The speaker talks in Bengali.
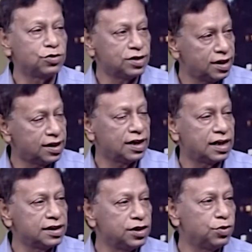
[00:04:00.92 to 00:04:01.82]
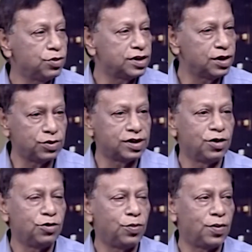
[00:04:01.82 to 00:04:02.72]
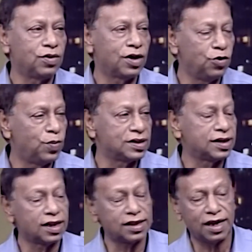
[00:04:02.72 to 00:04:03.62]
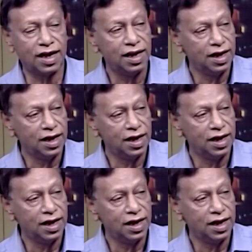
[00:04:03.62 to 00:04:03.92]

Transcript: অত সিলেটে রাজনীতি করছে সেও কেউ পাচ্ছে না তারা